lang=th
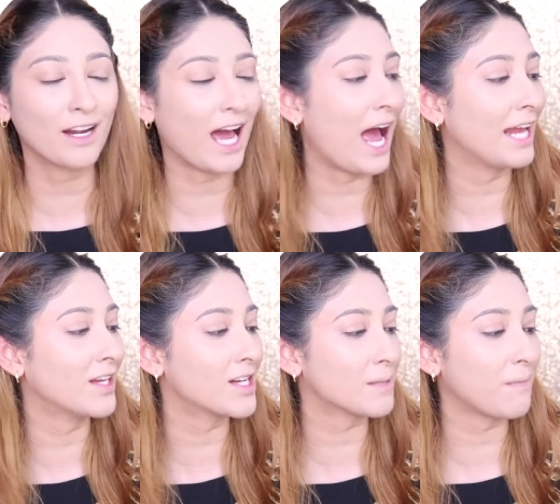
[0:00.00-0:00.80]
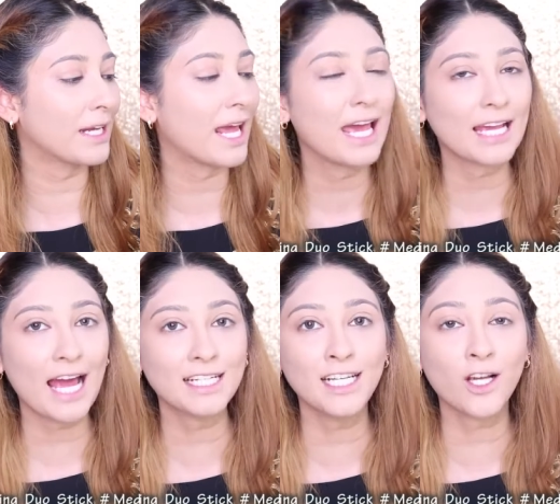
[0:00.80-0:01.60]
อนนะคะ อันนี้ก็จะเป็น c
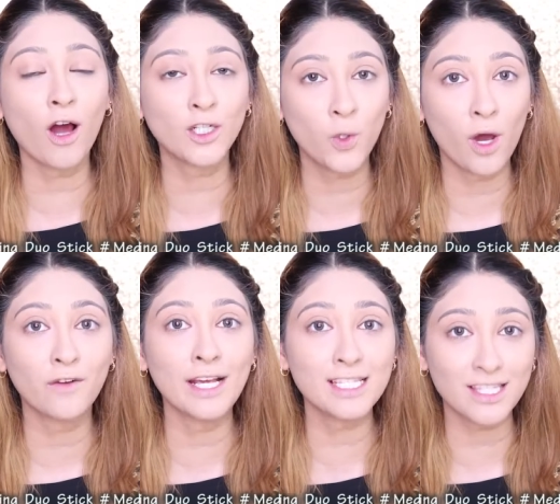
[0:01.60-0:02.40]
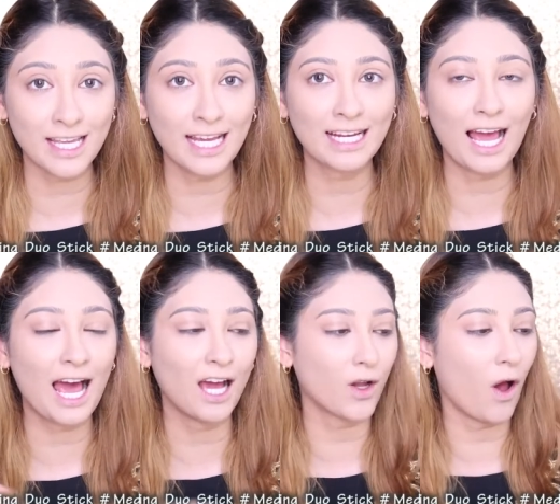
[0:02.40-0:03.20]
a t i c Contouring Stick นะ
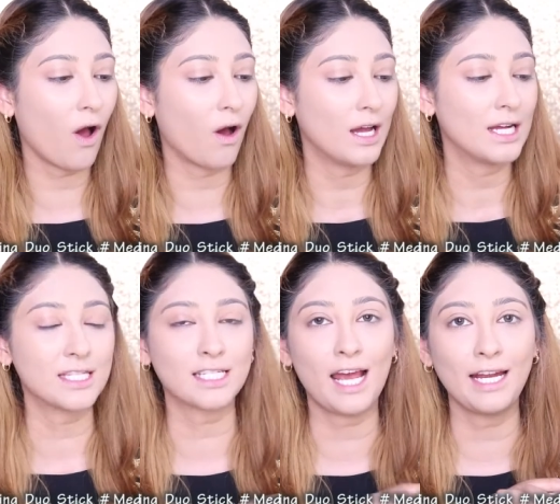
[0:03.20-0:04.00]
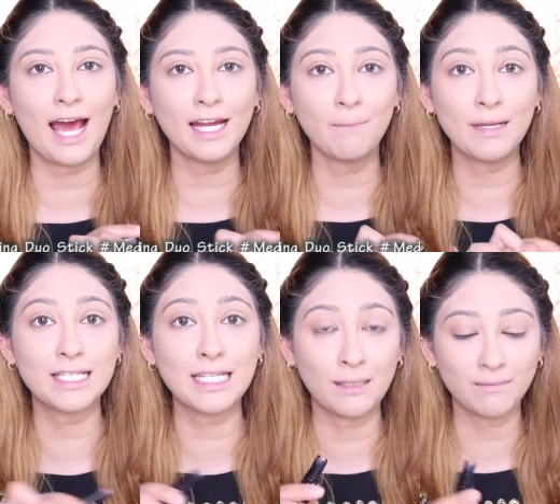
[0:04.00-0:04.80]
คะ ก็จะใช้ด้านที่เป็น
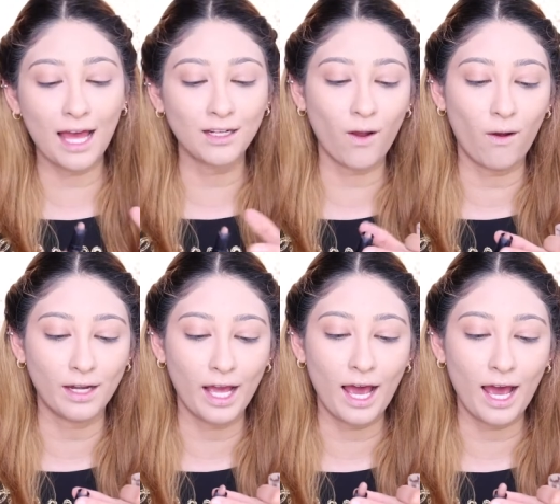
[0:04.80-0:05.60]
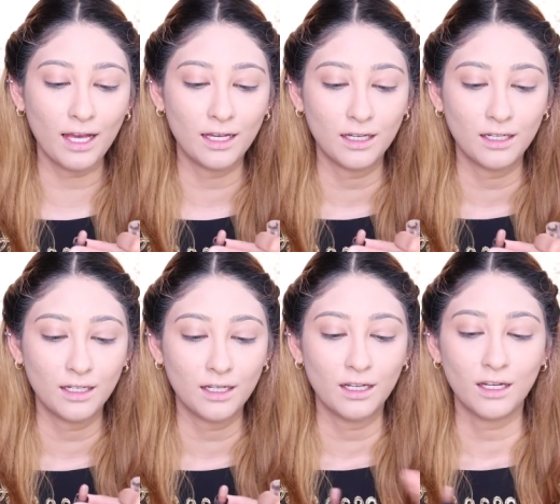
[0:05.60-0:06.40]
สีน้ำตาลก่อนนะคะ
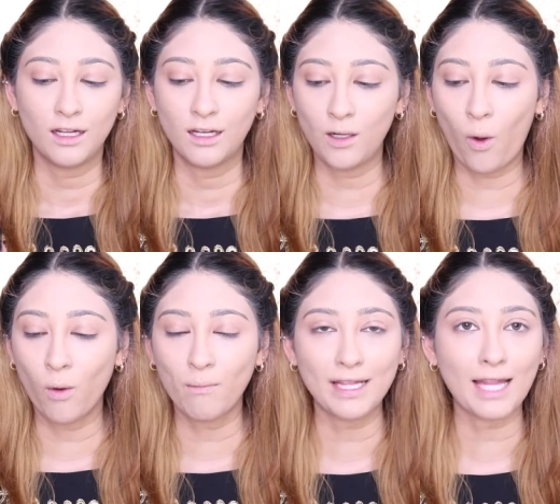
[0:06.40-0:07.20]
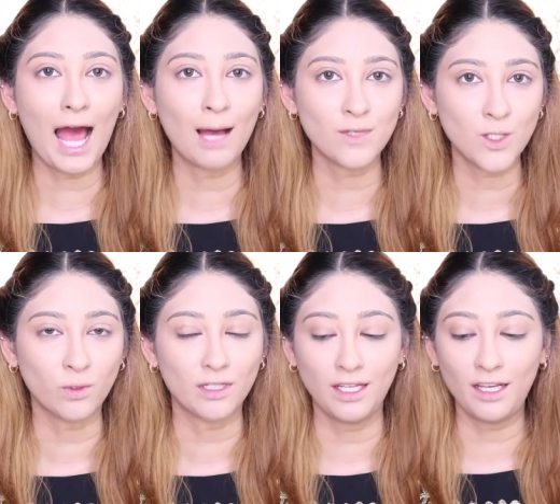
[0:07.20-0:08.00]
ลงไปตามจุ
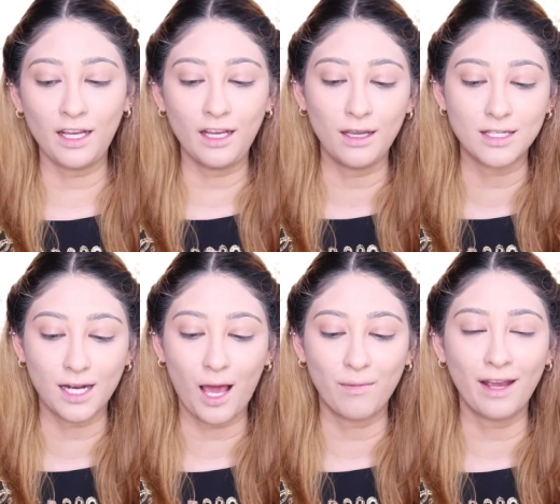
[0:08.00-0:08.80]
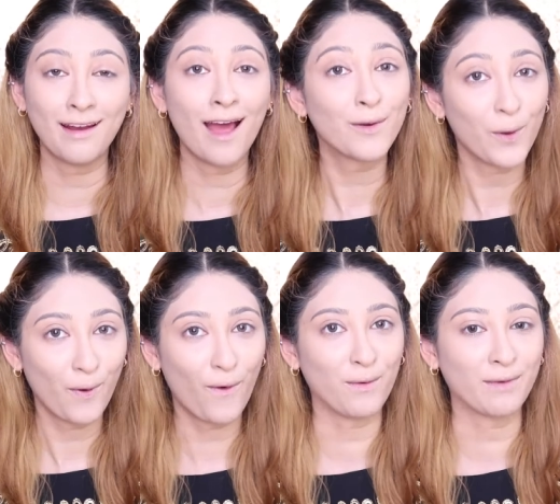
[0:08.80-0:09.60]
ดที่จะทำให้หน้าเรา
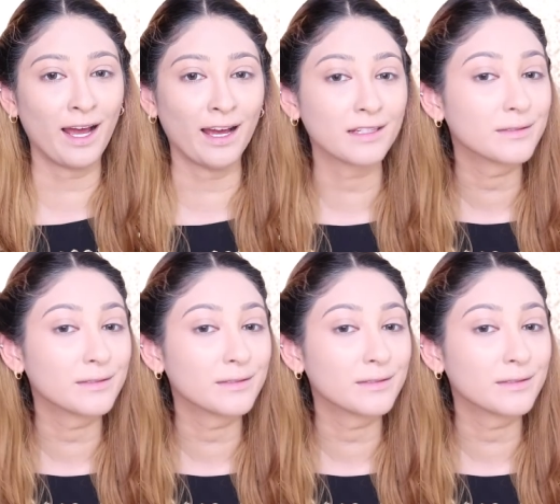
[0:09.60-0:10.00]
ผอมค่ะ